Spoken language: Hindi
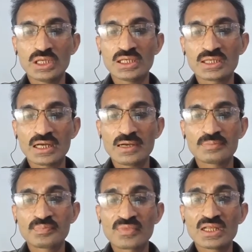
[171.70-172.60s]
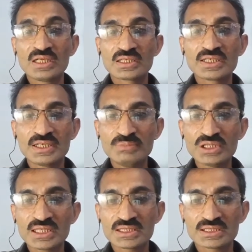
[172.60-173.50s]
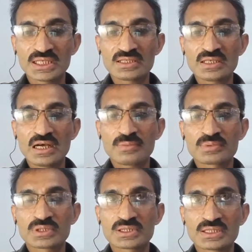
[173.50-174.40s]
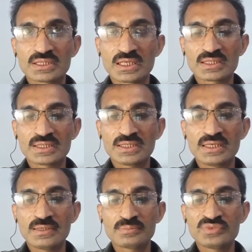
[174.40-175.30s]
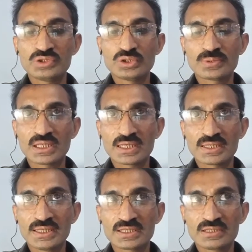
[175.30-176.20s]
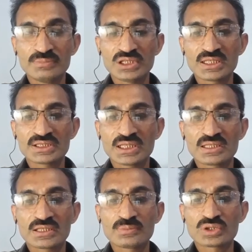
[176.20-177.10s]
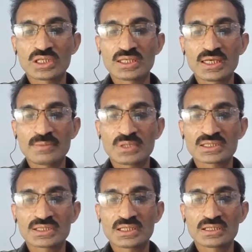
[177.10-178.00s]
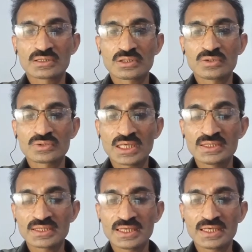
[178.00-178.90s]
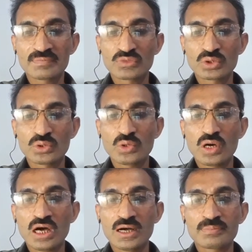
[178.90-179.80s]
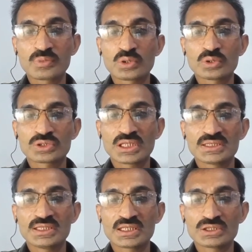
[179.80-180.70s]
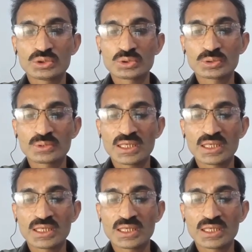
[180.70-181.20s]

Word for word: अगर आप गेमिंग के चैनल आप क्रिएट कर रहे हैं वीडियो बना रहे हैं गेमिंग के चैनल के मतलब है आपका कंटेंट है तो आपको चाहिए कि यूट्यूब